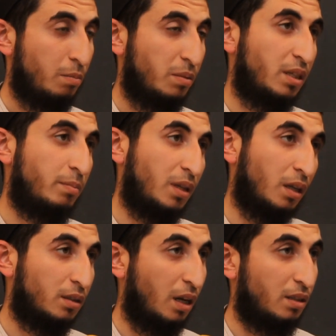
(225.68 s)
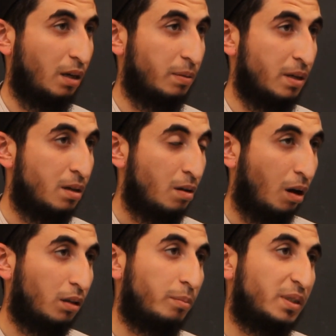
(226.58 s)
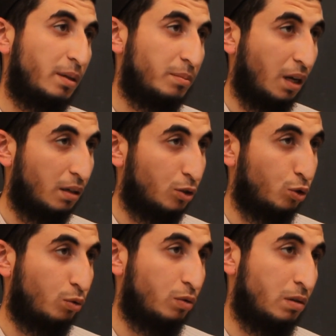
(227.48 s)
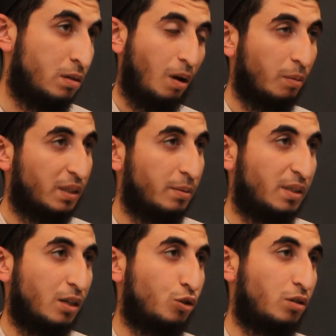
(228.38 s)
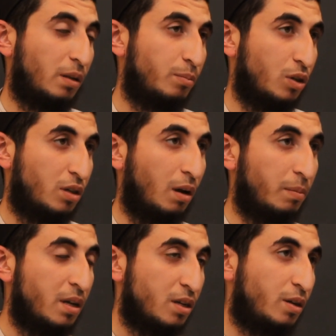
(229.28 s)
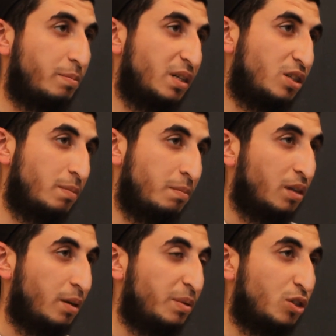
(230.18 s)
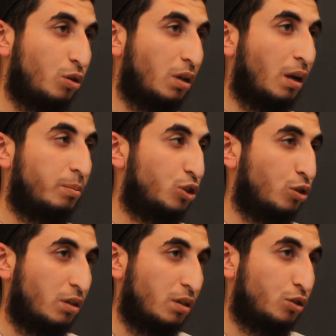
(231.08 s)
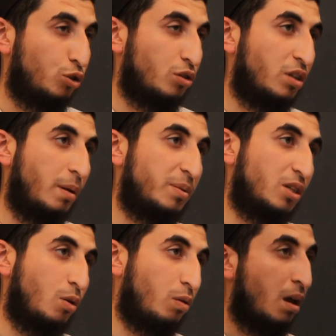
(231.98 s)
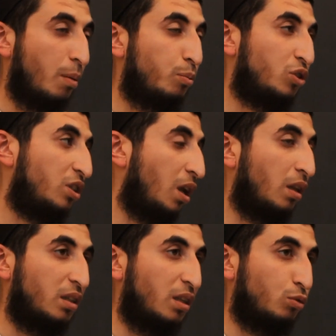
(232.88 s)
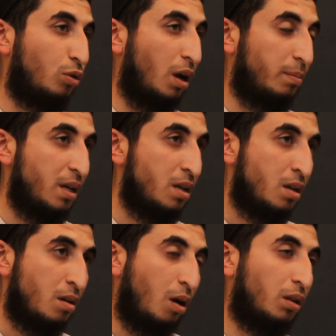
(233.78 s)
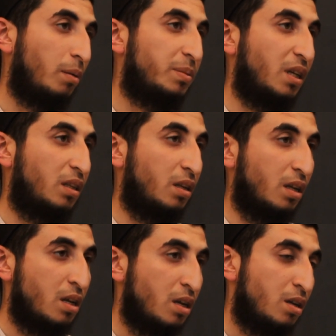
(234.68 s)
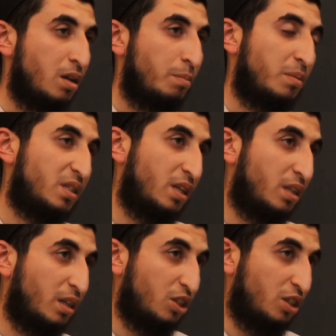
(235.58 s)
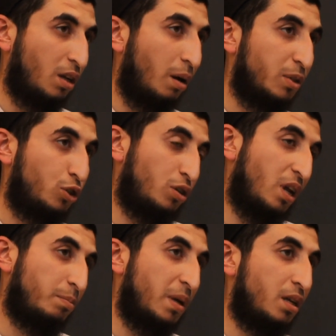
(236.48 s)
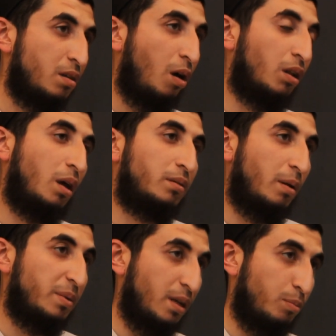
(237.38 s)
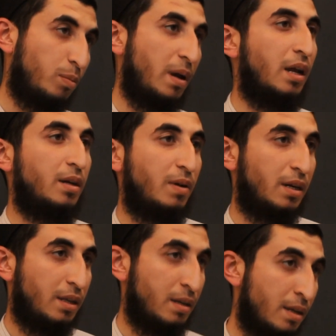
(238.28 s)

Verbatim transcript: Biz imtihandayız abi. Allah bizi imtihana sokuyor. Abi kimse şükretmiyor ki abi. İp içip, ip içiyorlar abi şükür, şükür diye bir şey yok. E, bu zinalardan dolayı abi Allah bize dedi. Biz yedik içtik abi şükretmedik. Allah da bize bu belayı verdi.